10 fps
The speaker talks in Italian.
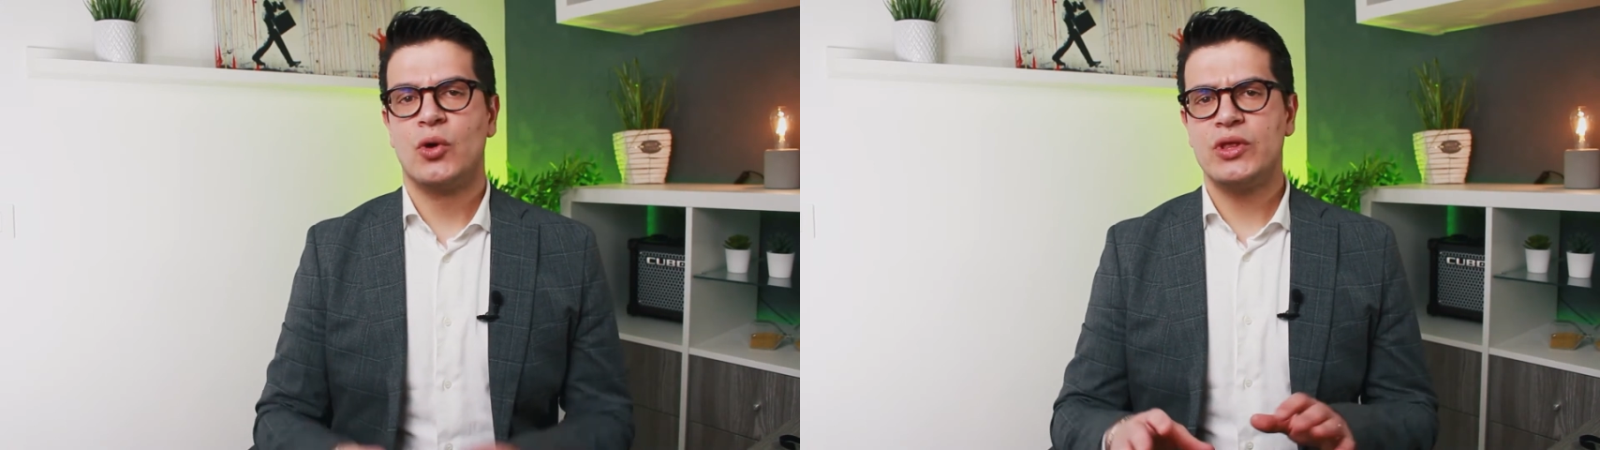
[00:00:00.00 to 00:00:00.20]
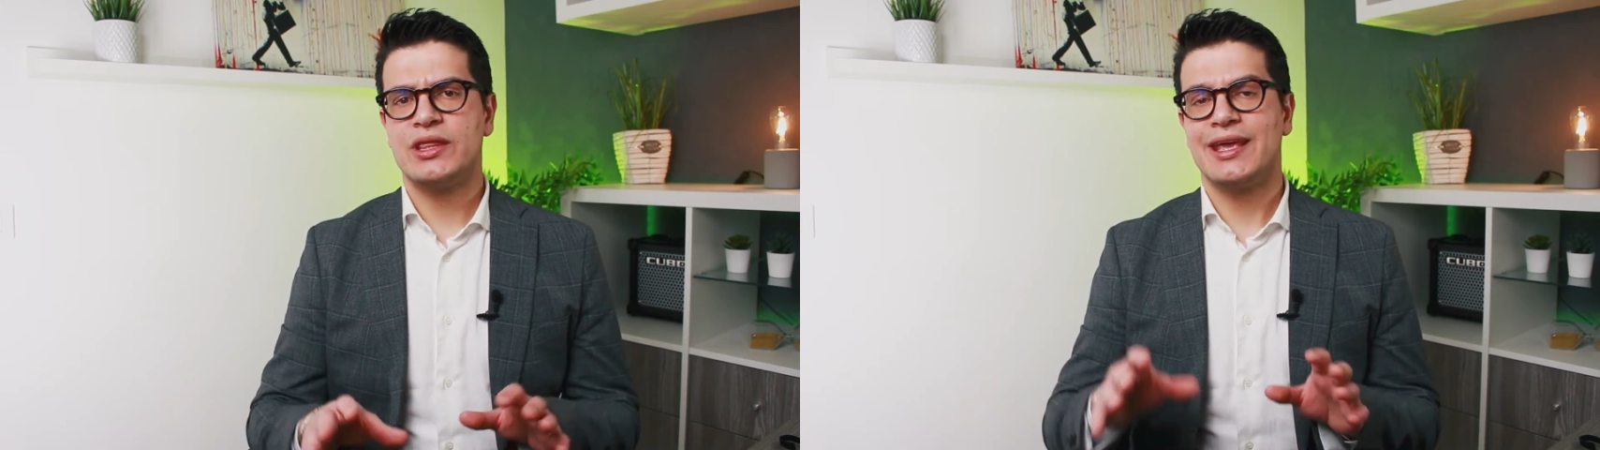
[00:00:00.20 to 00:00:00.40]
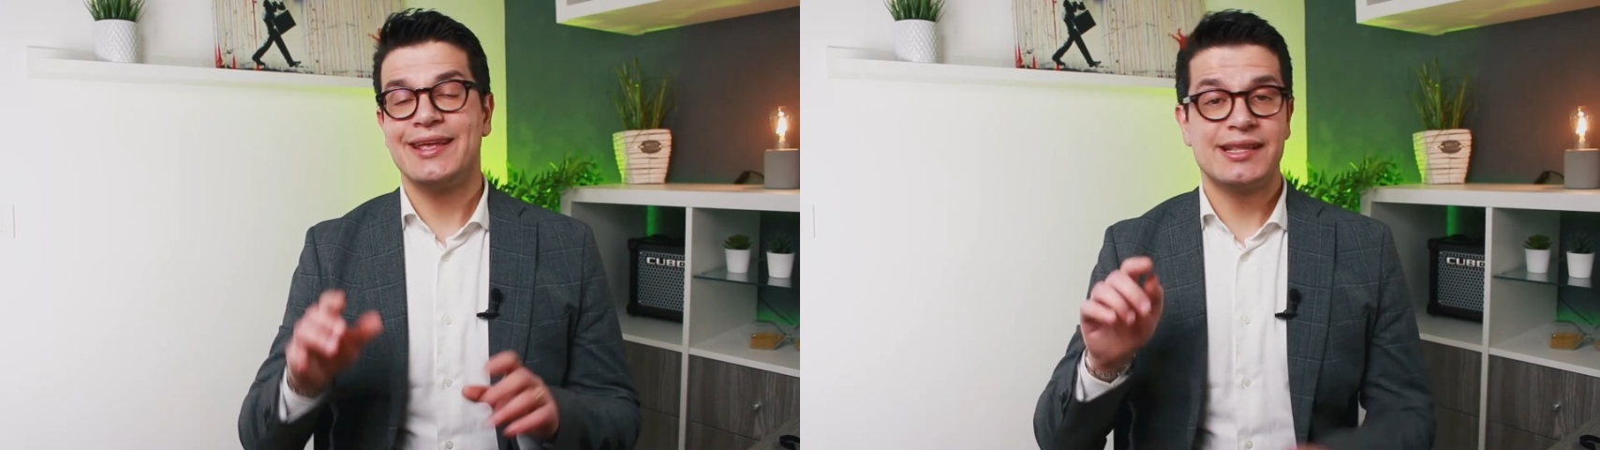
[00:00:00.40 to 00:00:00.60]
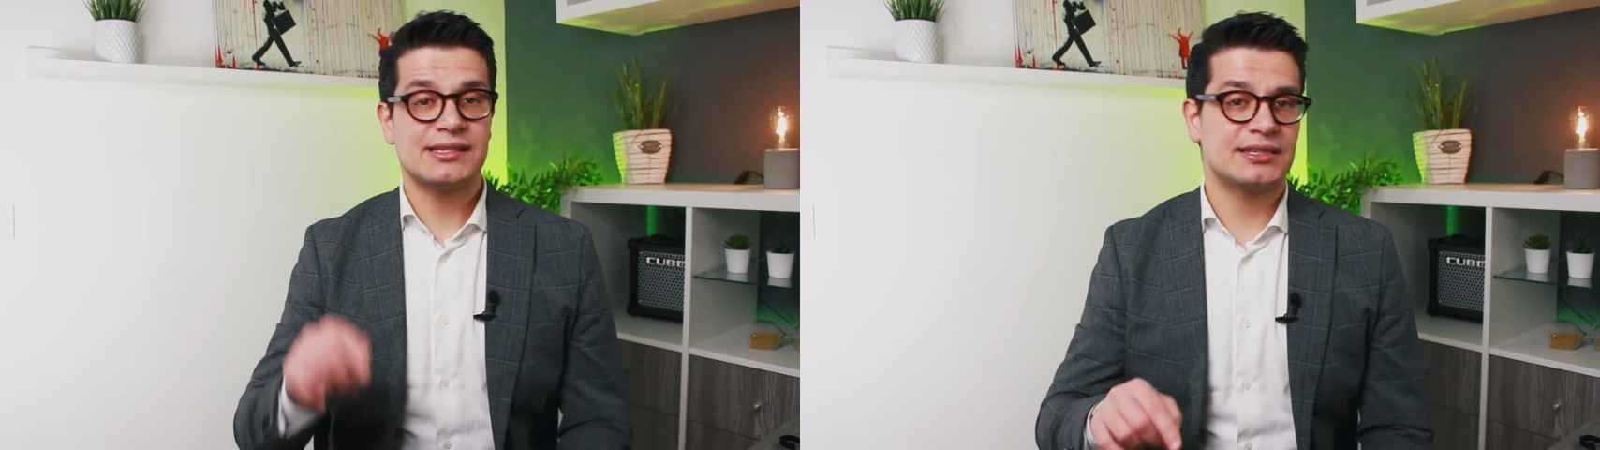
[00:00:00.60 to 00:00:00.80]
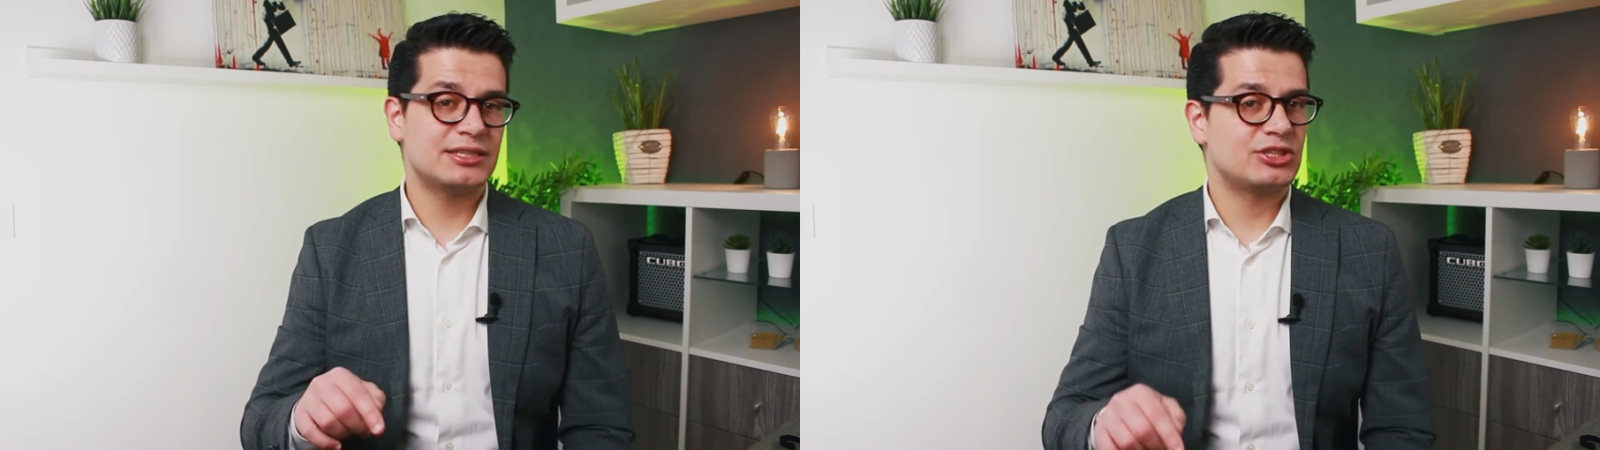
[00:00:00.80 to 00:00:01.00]
quindi in
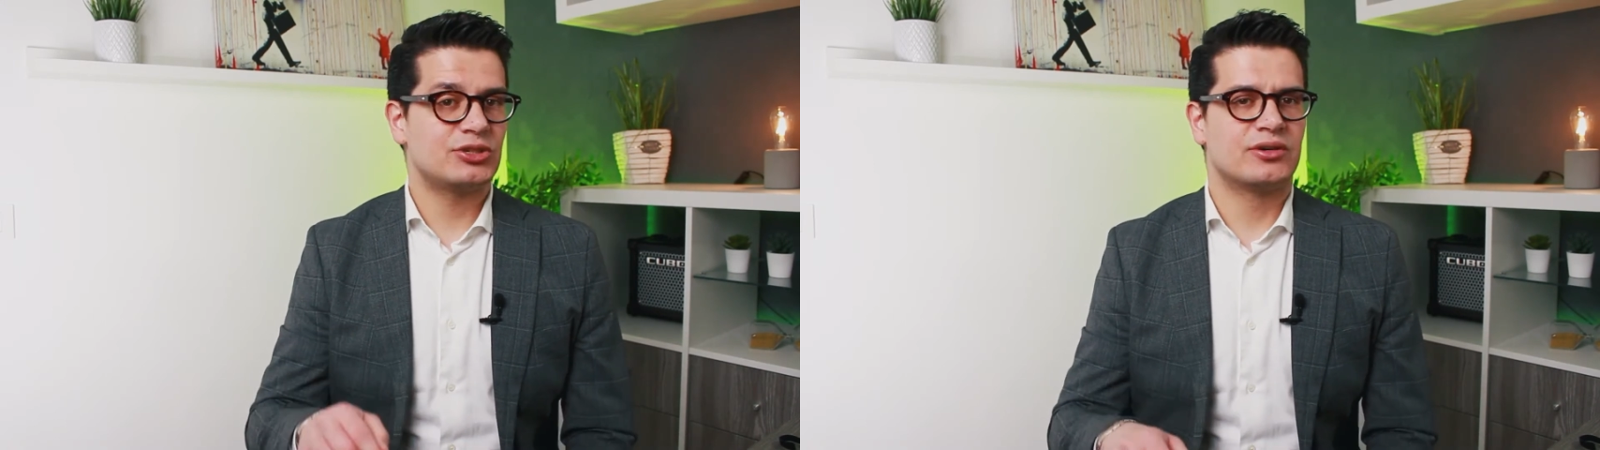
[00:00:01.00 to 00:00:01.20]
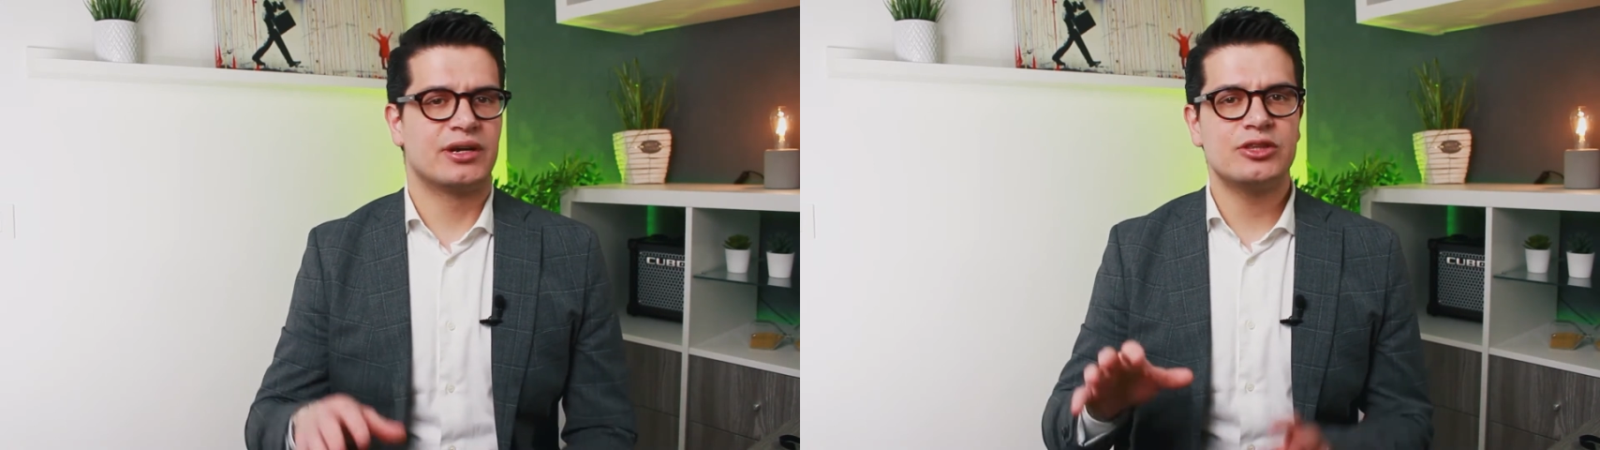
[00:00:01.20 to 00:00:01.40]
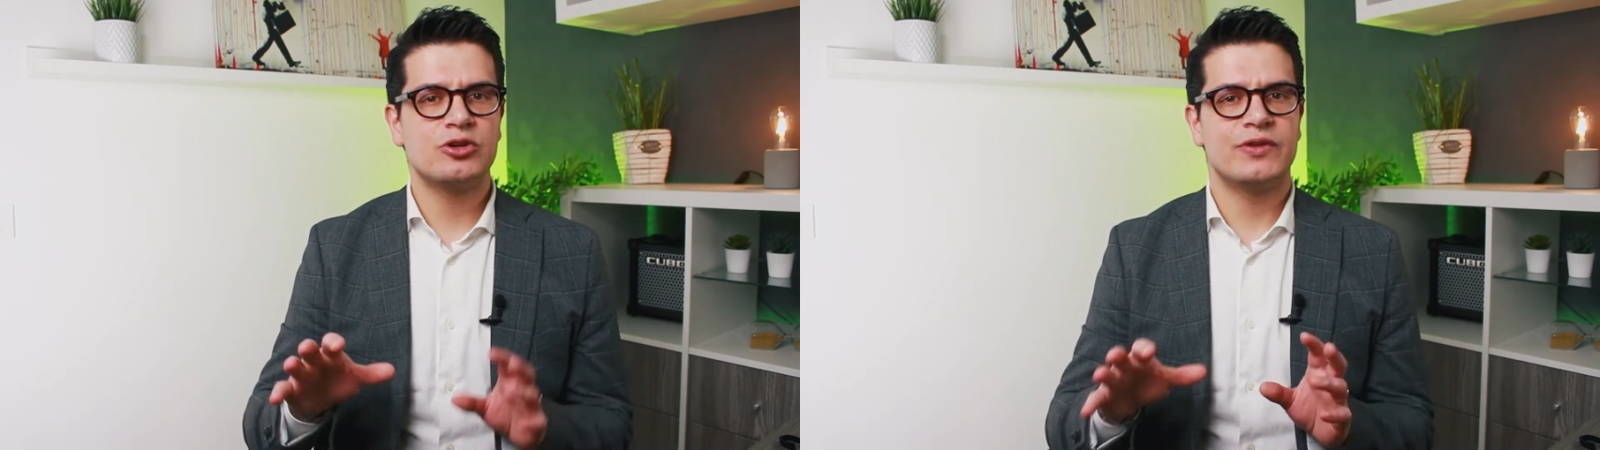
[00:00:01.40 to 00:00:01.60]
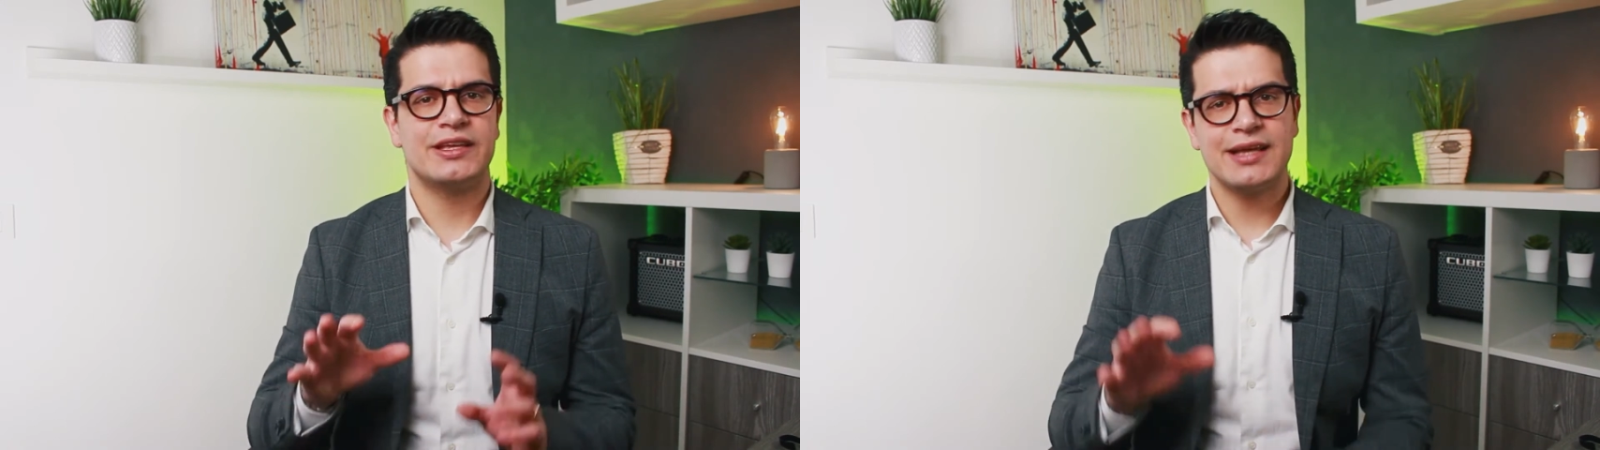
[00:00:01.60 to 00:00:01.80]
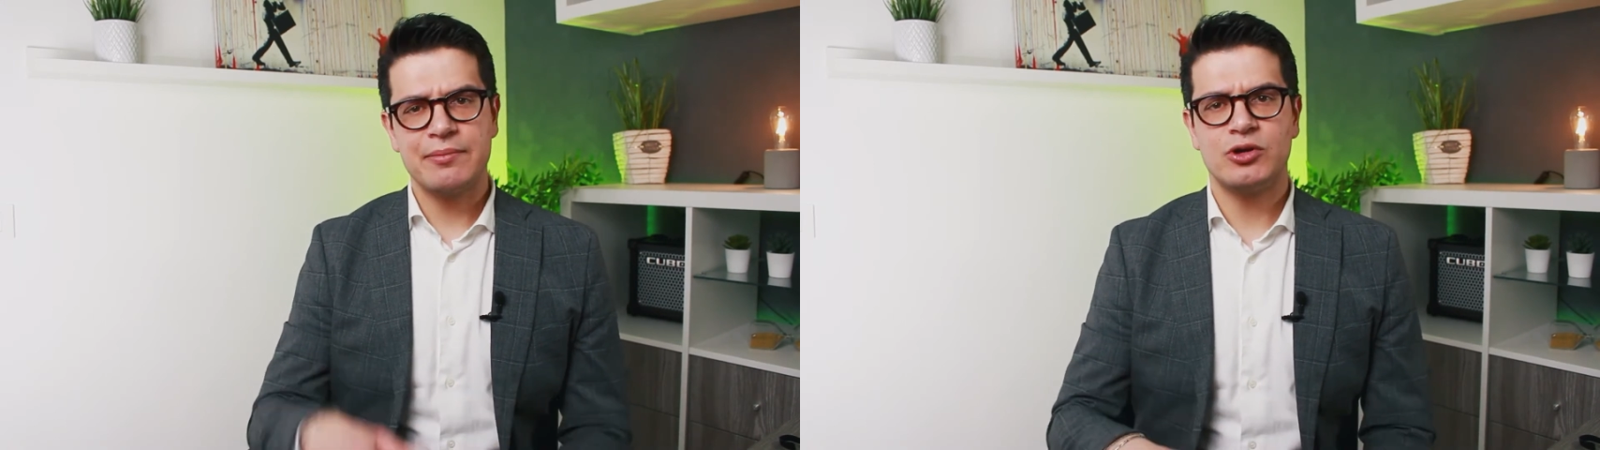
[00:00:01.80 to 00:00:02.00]
descrizione trovi
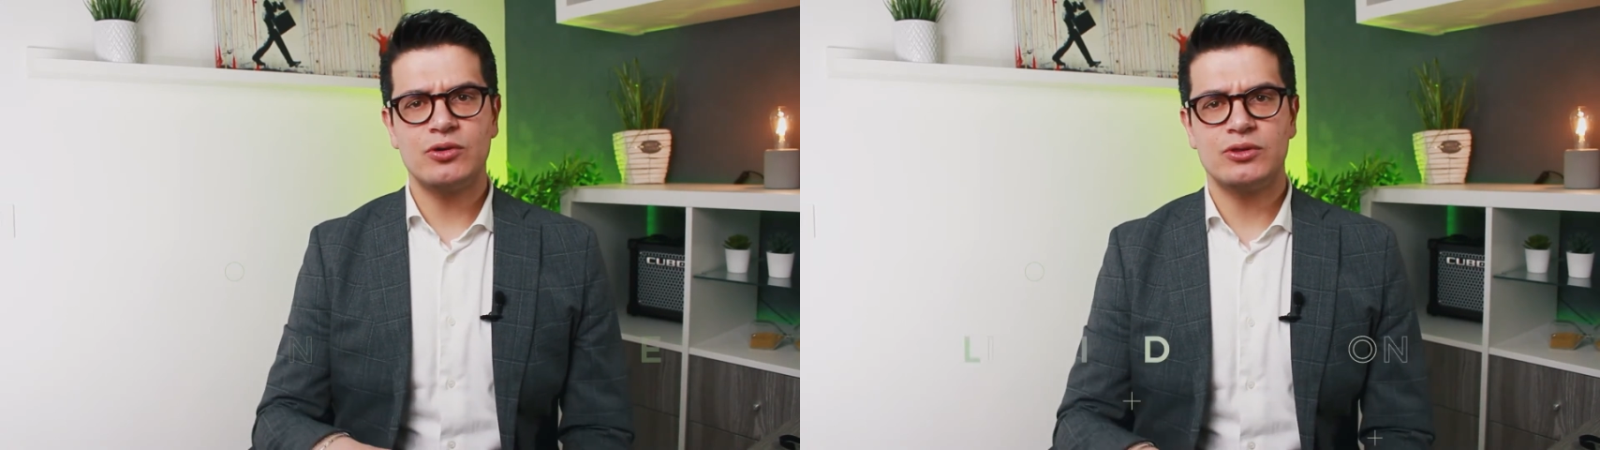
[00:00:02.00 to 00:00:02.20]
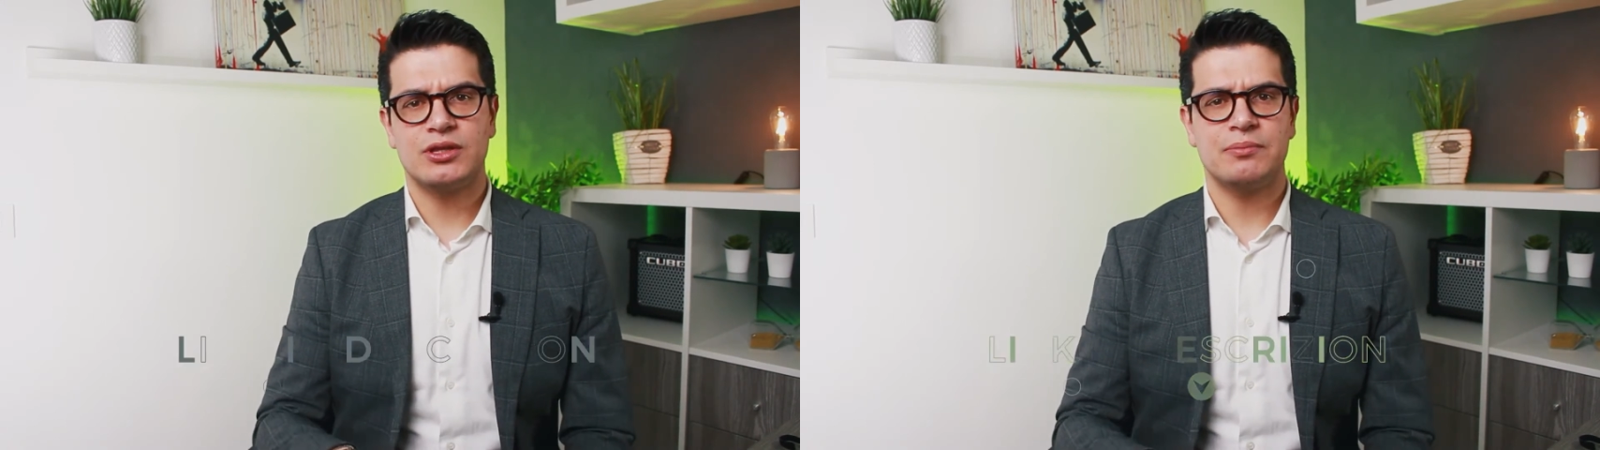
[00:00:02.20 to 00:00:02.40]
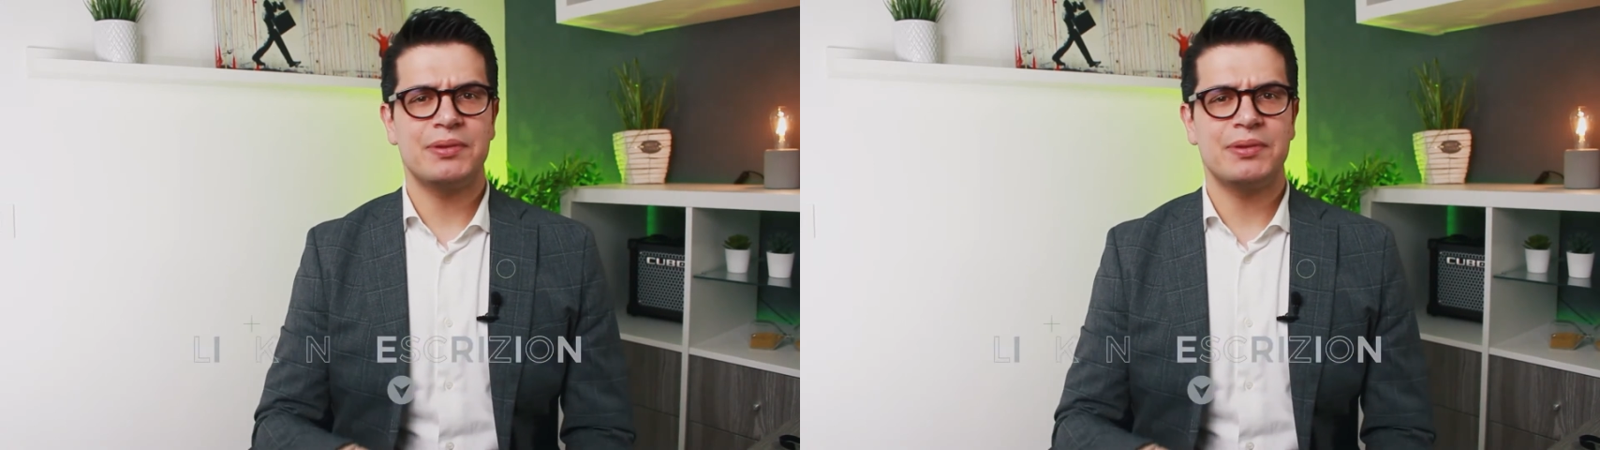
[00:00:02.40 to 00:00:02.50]
i timecode